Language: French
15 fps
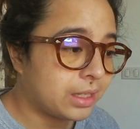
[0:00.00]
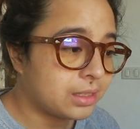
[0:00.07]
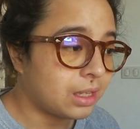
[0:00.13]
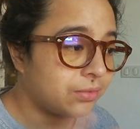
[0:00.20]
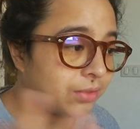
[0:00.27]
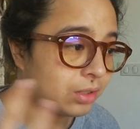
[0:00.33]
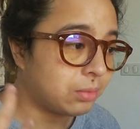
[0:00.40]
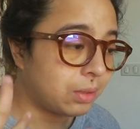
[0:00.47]

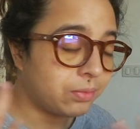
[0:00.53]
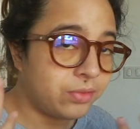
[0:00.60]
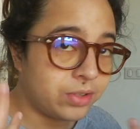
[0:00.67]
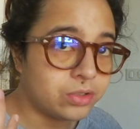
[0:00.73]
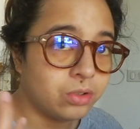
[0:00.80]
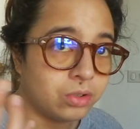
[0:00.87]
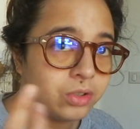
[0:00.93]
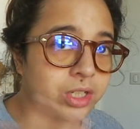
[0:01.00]
C'est un phénomène
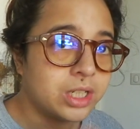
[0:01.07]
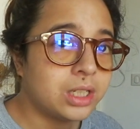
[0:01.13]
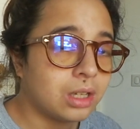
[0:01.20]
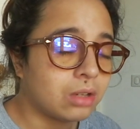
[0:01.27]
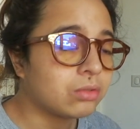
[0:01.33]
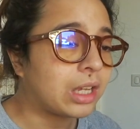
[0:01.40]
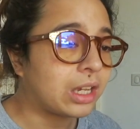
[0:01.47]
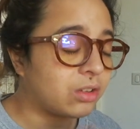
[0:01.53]

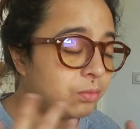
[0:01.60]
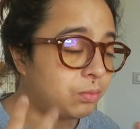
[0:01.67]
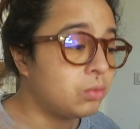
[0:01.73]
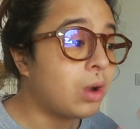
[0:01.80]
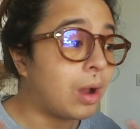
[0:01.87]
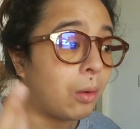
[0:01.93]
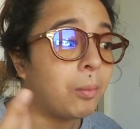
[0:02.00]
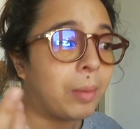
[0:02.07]
physiologique, hein, on n'arrive
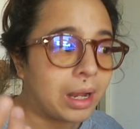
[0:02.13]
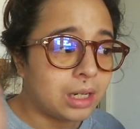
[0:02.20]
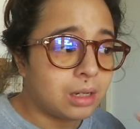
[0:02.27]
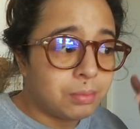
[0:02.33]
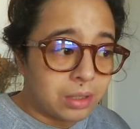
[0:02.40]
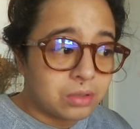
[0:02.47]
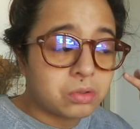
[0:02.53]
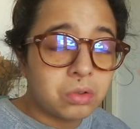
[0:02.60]
plus à en
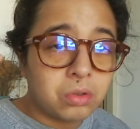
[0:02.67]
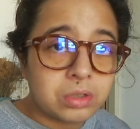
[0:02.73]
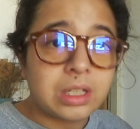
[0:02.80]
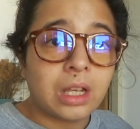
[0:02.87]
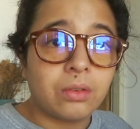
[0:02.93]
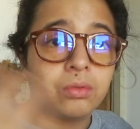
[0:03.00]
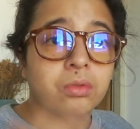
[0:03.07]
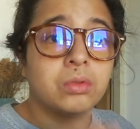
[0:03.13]
parler parce que le
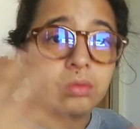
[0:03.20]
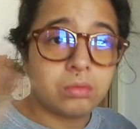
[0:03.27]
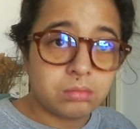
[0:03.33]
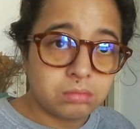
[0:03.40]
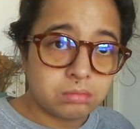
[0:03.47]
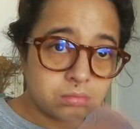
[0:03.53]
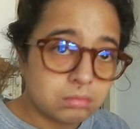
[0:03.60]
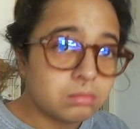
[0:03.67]
cerveau